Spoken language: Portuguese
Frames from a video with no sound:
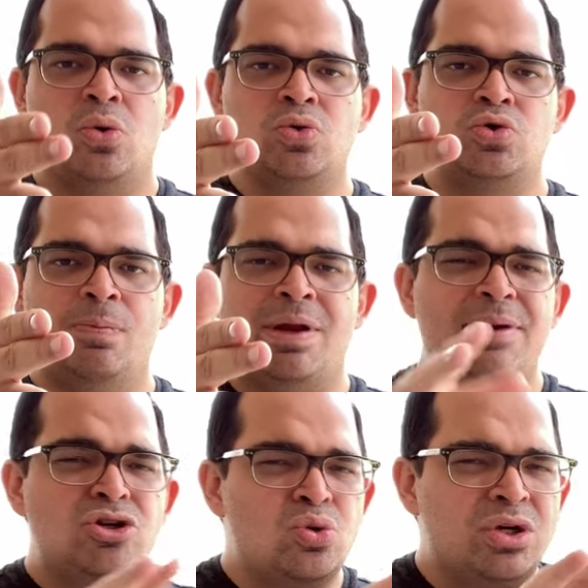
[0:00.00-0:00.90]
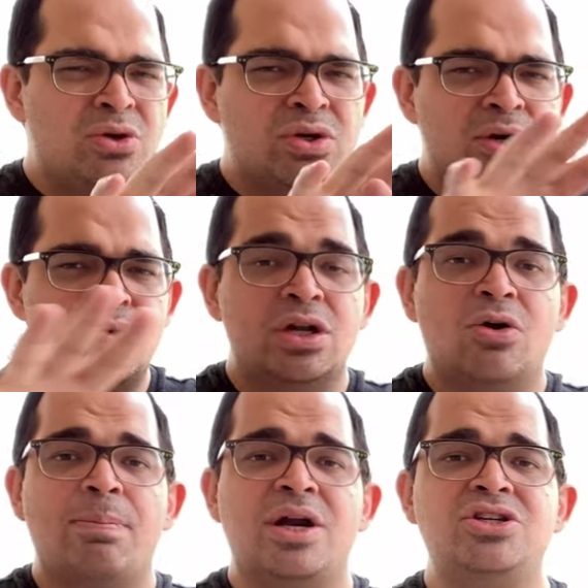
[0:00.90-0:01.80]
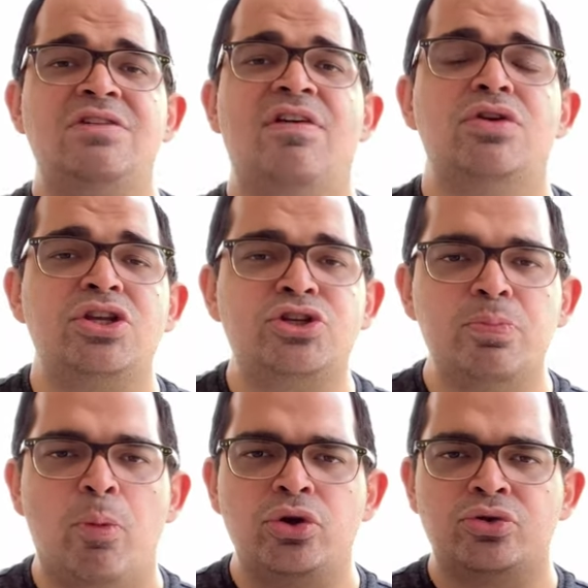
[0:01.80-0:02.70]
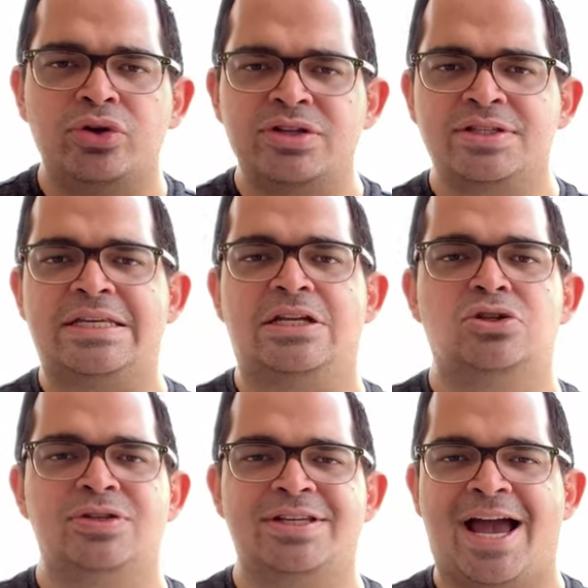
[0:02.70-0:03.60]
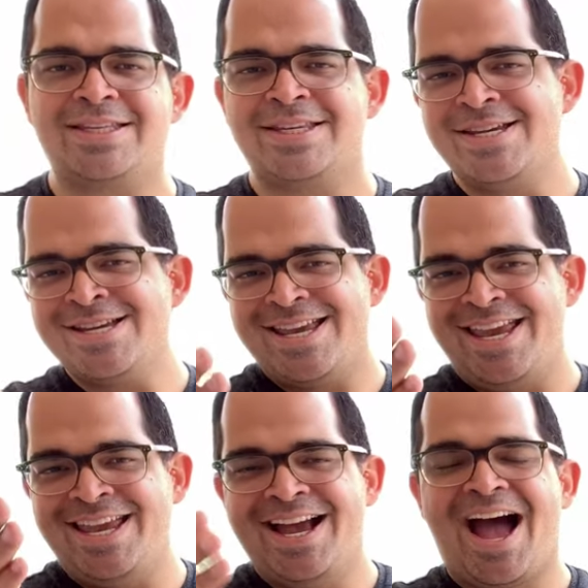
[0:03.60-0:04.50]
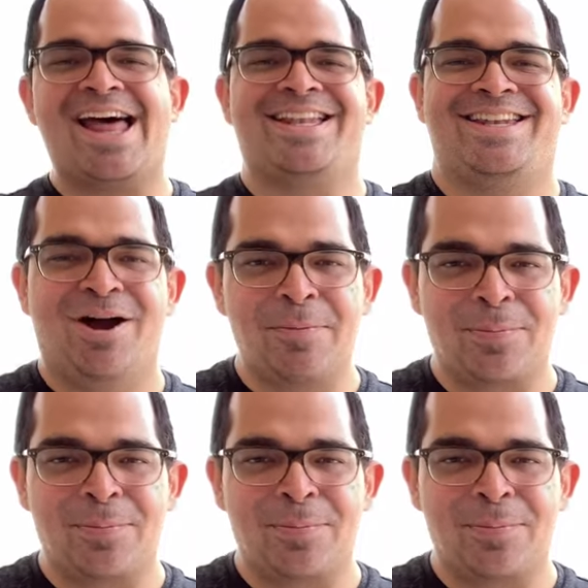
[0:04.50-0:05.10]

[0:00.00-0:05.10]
Um super beijo, curta, curta, curta, compartilhe, favorite muito todas as nossas redes sociais e até o